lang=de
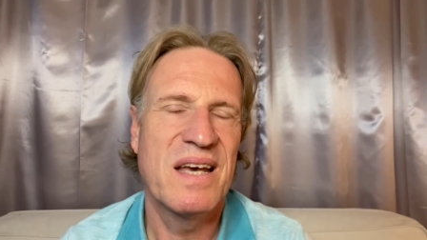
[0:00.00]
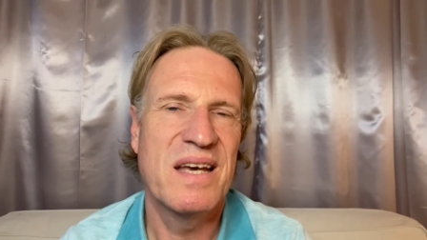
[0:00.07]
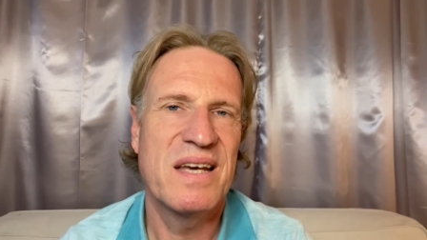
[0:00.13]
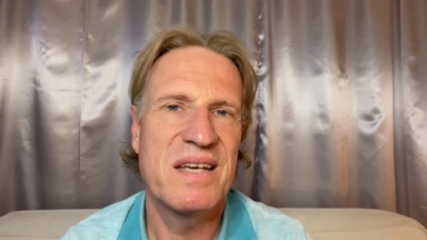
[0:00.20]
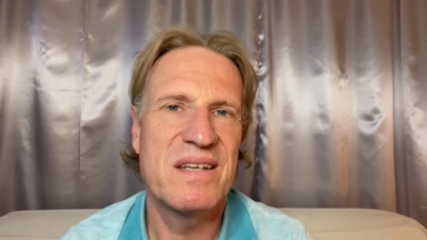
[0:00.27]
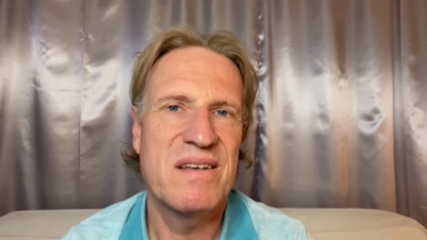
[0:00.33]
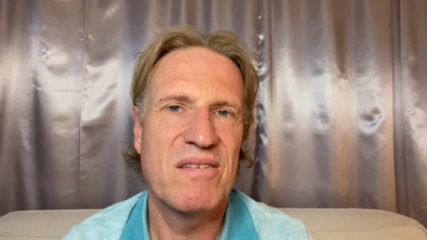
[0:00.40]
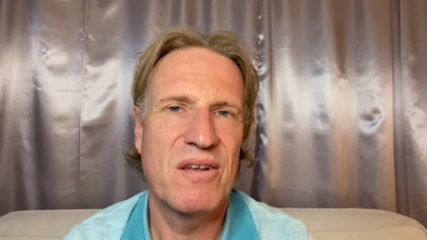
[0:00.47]

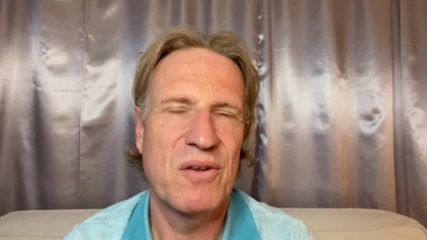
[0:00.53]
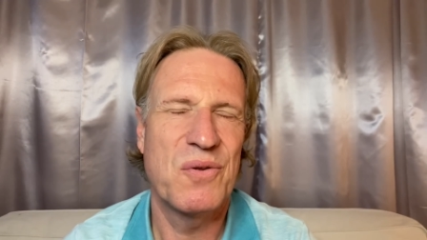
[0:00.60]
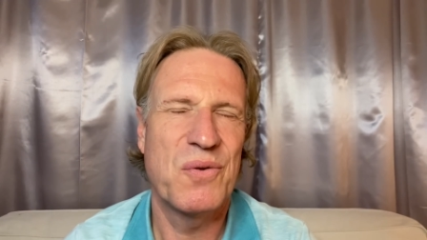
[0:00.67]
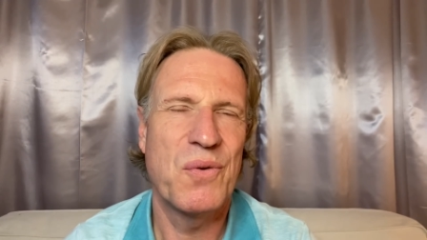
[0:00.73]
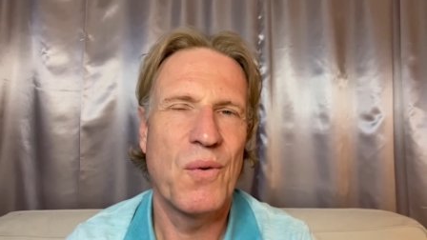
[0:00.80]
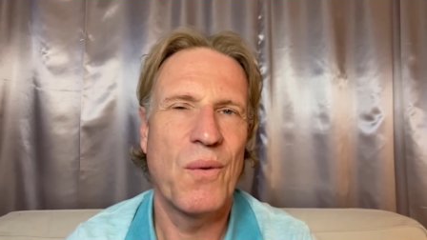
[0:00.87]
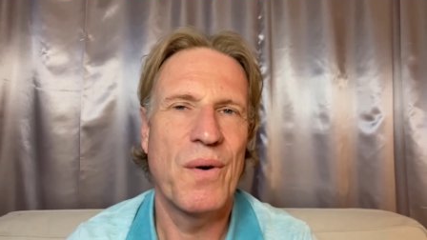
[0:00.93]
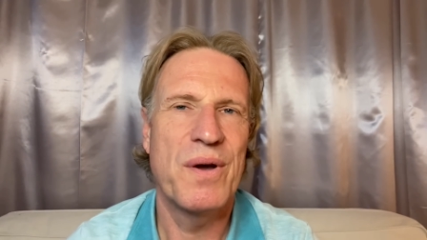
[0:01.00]
in dieser
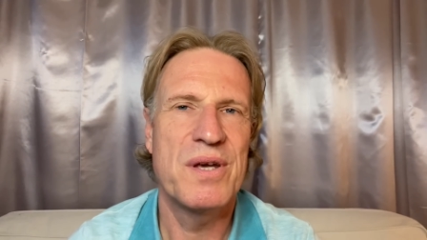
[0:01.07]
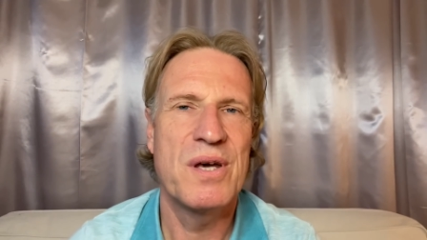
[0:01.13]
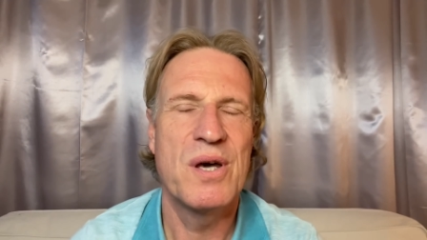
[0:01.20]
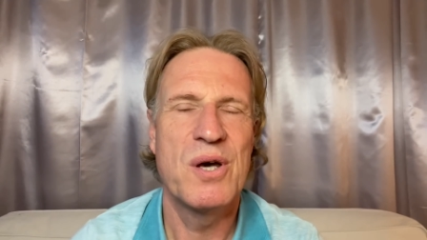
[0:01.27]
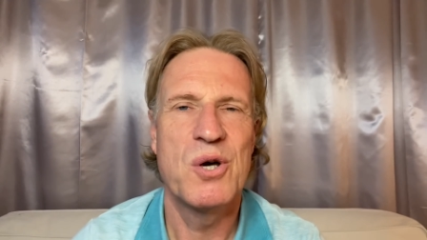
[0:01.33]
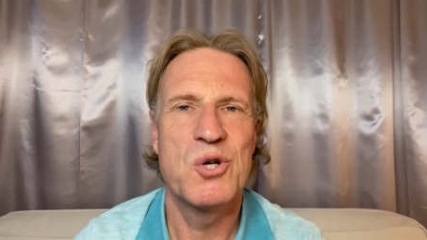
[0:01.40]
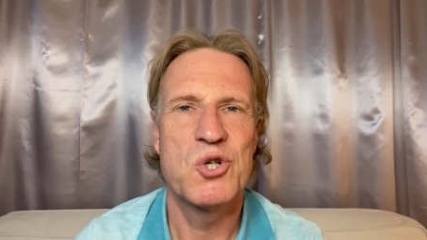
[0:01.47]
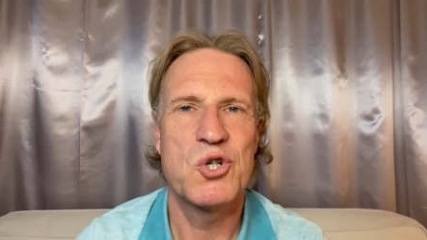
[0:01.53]

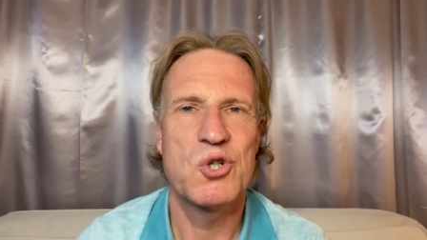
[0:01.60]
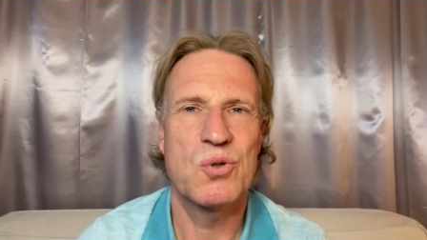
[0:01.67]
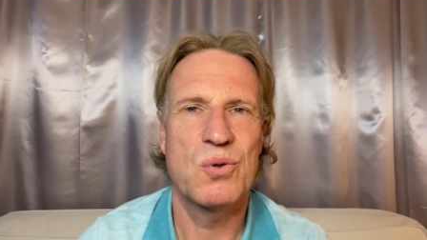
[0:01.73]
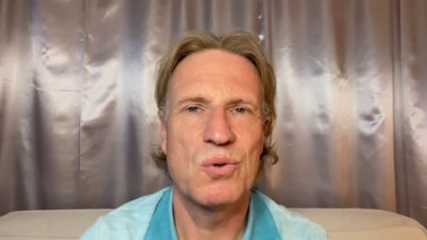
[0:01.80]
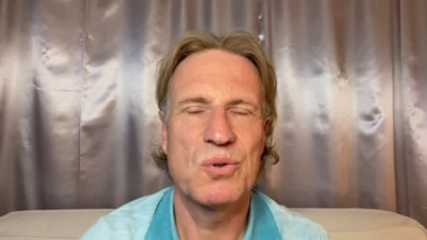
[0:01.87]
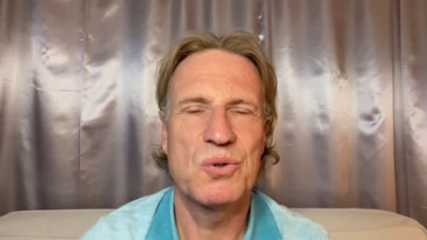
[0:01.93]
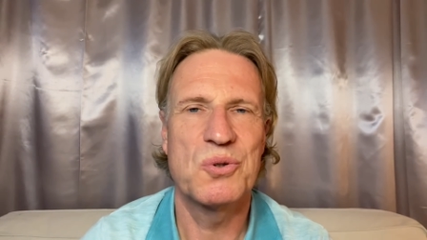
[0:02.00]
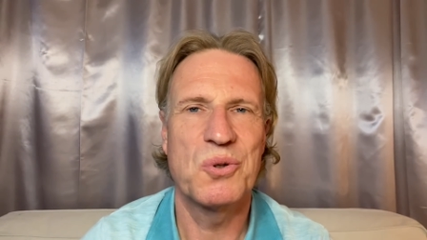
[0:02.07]

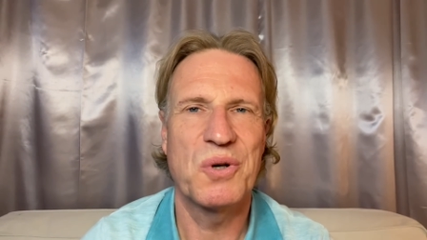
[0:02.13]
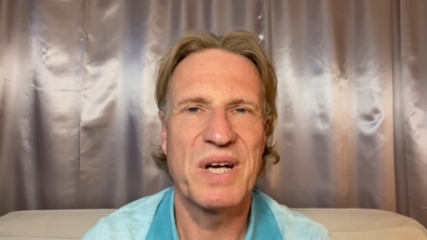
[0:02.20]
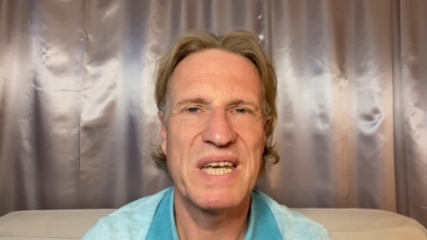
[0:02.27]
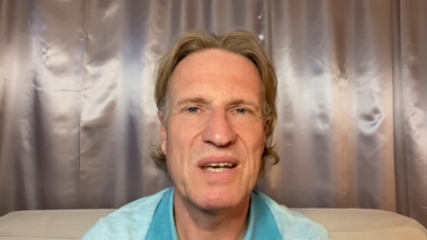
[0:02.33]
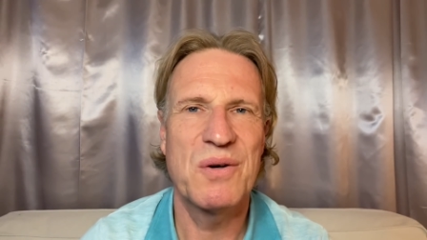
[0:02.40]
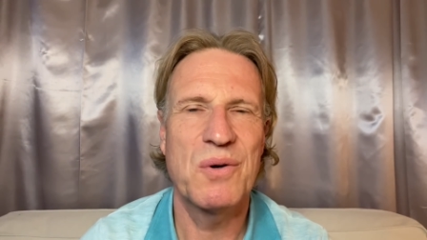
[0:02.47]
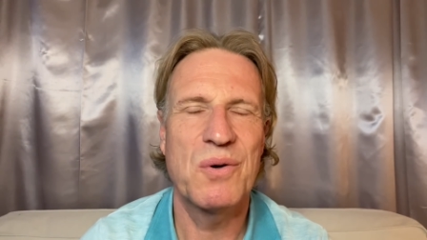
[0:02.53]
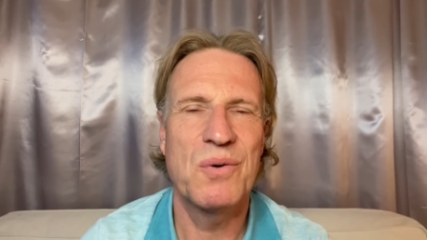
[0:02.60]

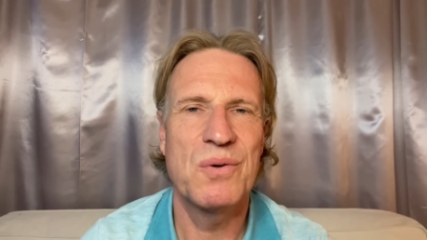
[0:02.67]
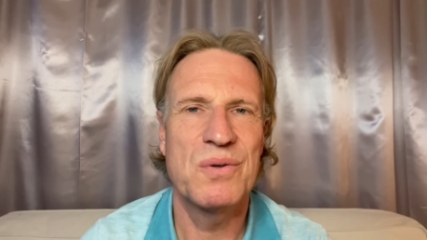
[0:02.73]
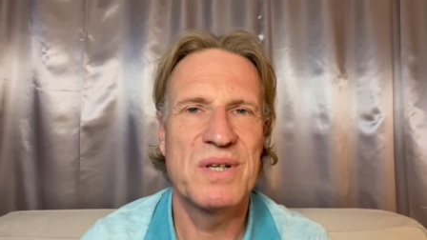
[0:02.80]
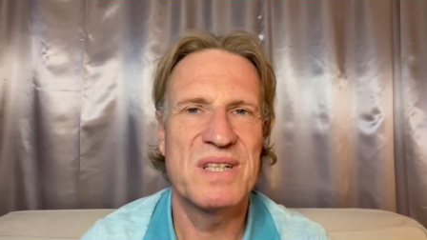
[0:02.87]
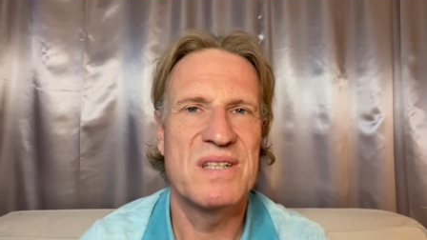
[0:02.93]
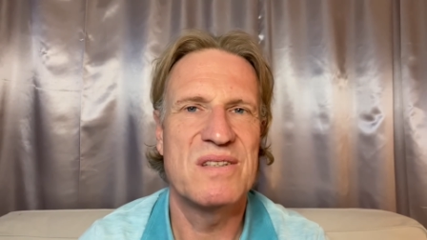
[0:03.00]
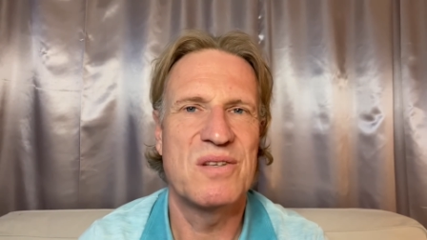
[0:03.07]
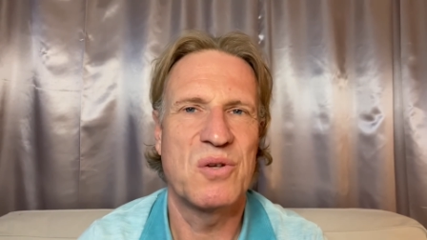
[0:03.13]
Neustrukturierung,
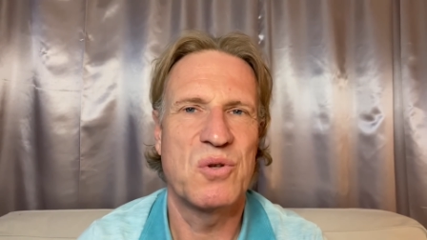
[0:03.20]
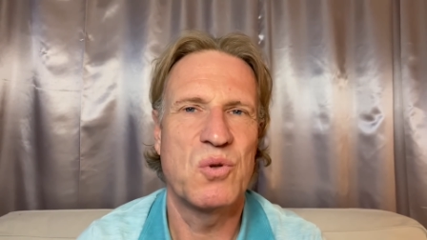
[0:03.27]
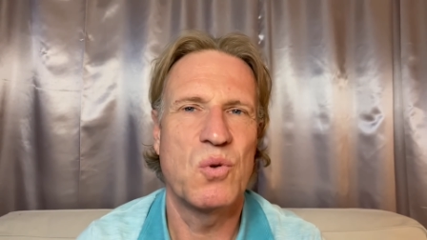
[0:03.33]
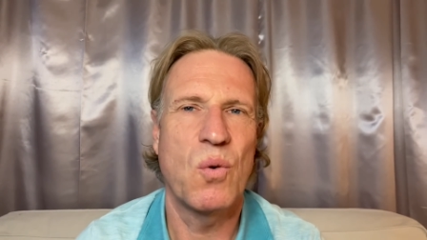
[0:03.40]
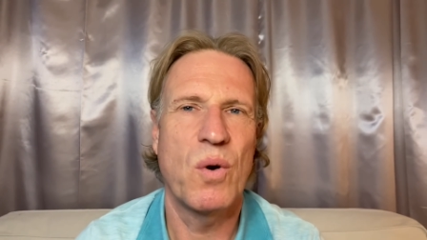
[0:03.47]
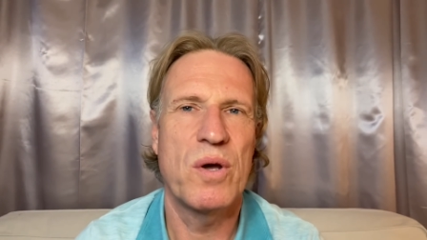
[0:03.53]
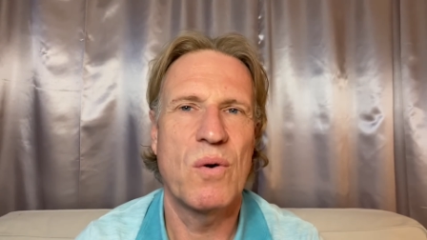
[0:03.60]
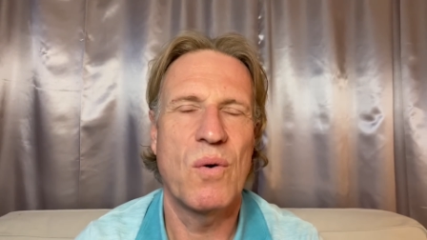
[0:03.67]
in dieser
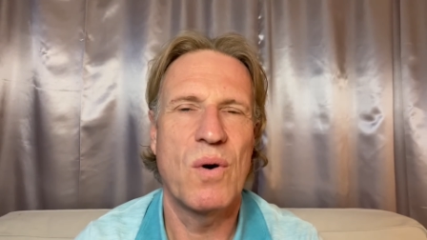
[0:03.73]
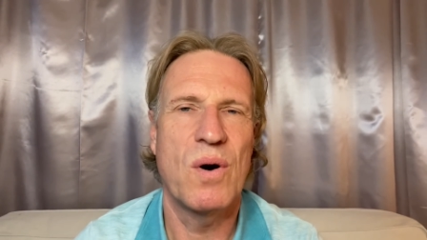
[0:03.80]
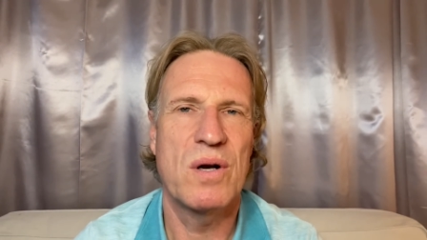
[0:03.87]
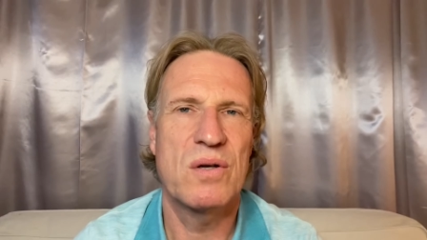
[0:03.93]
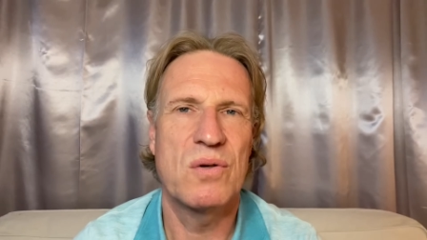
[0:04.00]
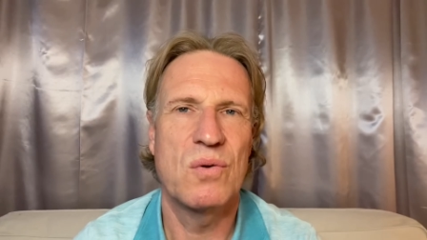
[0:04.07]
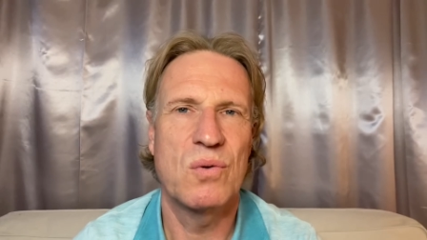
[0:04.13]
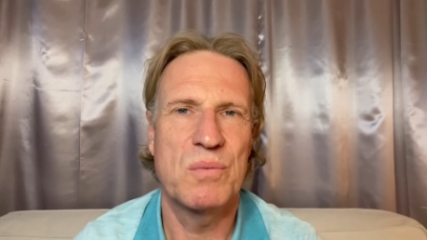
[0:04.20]

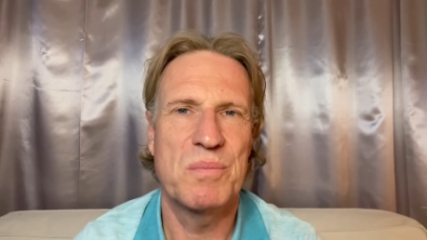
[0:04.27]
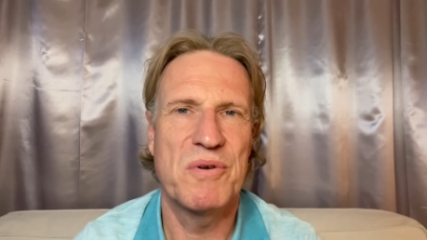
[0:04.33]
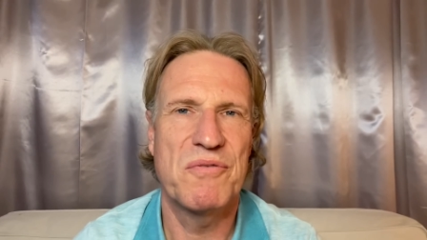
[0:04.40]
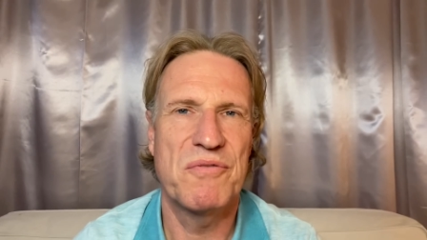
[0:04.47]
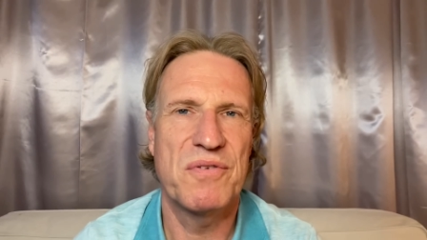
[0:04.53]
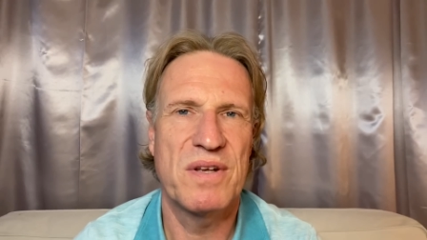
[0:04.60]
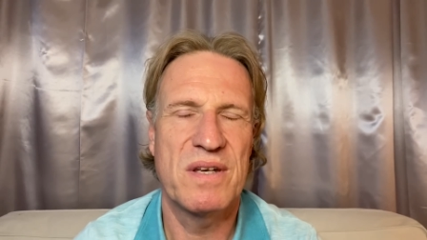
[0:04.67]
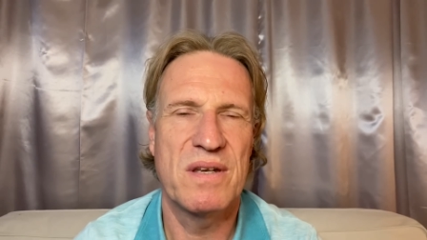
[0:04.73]
Neuordnung
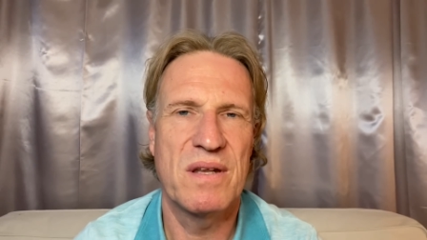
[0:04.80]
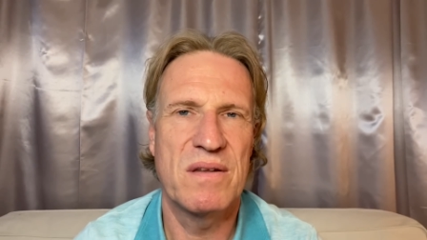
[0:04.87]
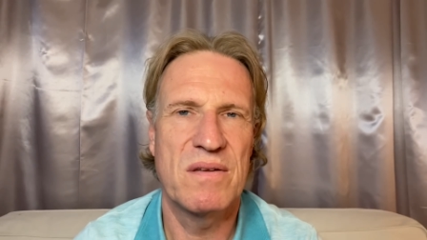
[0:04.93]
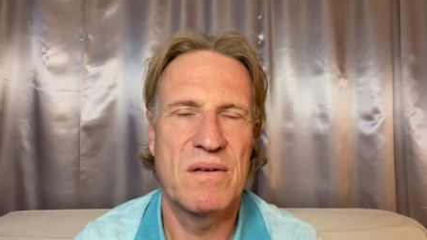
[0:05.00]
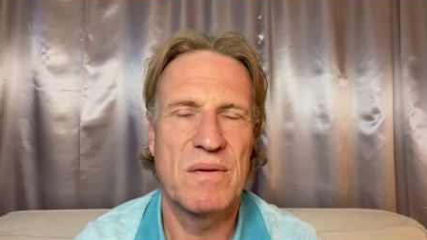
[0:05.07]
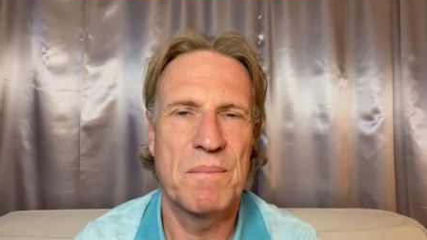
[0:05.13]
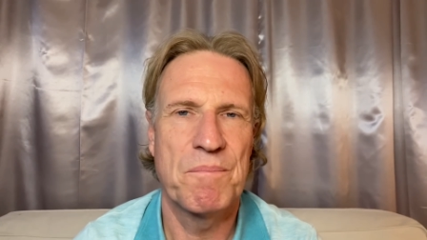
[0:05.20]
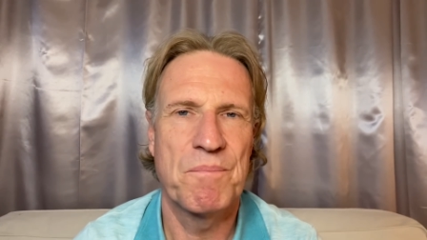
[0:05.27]
befindet.